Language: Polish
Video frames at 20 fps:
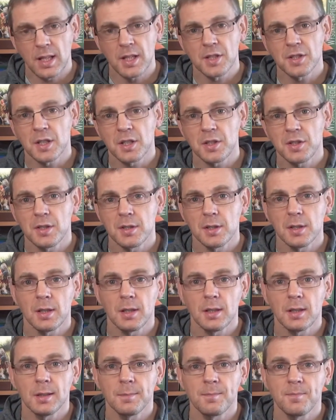
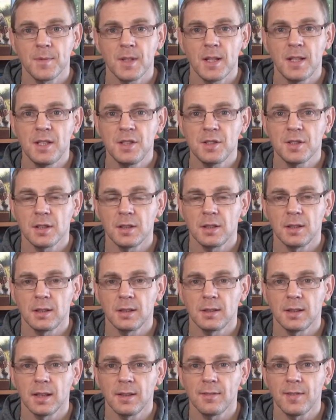najczęściej mm,
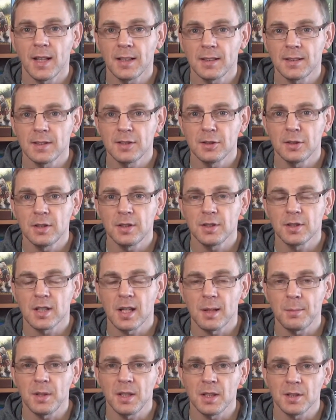liczy te kwiaty z
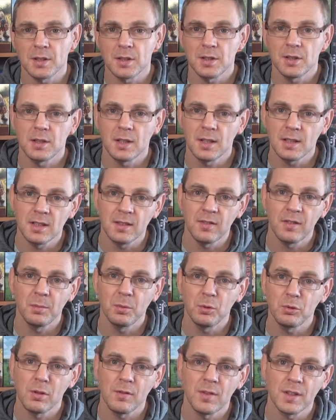doniczkami, najczęściej chce
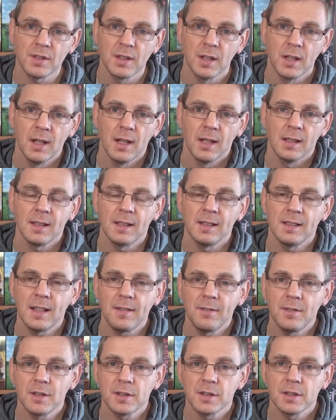wybudować ten
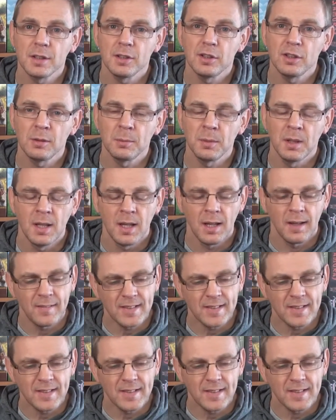najwyższy dom,